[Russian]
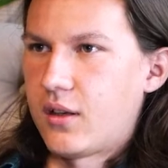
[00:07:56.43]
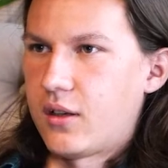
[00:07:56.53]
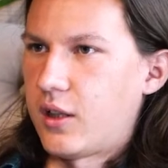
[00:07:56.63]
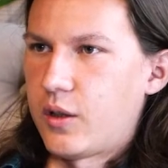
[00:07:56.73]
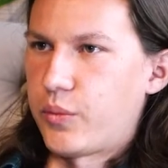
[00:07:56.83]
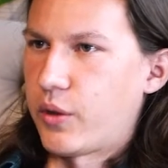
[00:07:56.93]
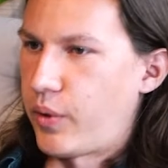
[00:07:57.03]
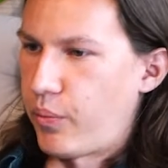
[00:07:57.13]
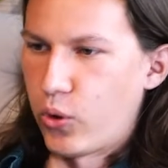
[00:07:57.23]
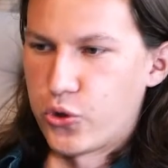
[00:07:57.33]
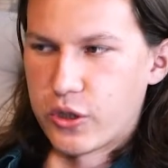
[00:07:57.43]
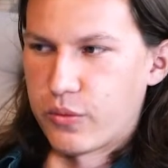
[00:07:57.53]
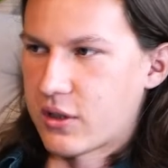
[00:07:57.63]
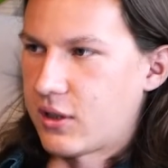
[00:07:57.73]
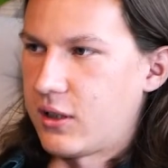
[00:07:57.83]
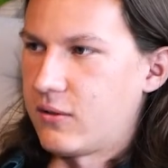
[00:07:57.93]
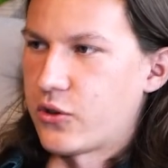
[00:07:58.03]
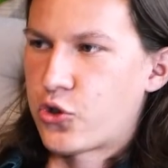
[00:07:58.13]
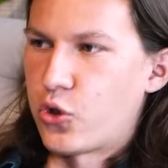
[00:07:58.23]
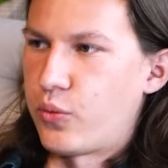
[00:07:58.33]
Она нам прям по полочкам
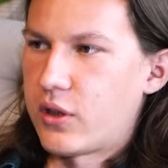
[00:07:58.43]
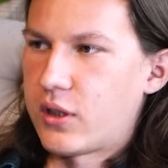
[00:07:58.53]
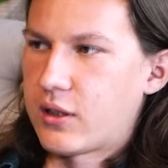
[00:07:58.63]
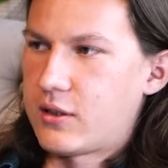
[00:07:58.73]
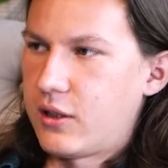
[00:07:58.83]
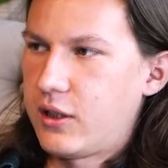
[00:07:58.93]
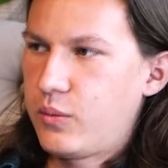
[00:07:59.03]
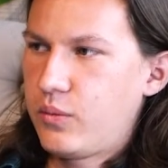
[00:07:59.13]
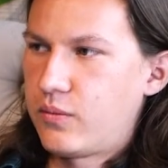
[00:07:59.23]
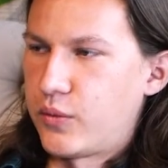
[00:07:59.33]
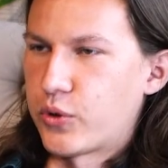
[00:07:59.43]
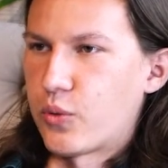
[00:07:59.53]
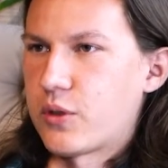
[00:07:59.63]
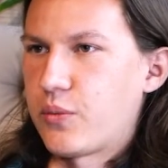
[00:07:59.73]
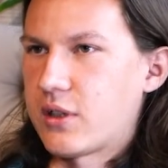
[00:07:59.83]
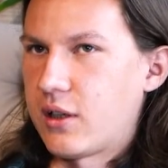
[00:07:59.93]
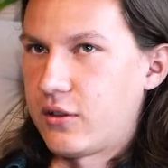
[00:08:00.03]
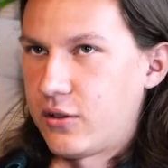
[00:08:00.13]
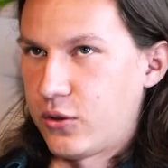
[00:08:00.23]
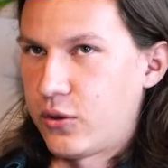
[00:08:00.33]
раскладывала, что мы не так делаем. Мы потом записали
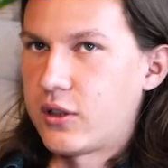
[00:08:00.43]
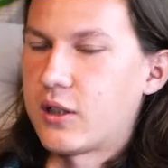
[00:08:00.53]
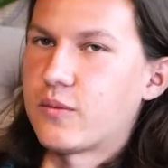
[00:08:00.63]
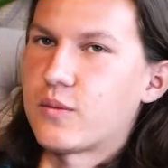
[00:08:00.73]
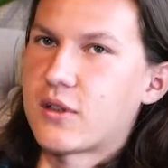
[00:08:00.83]
ее, она нам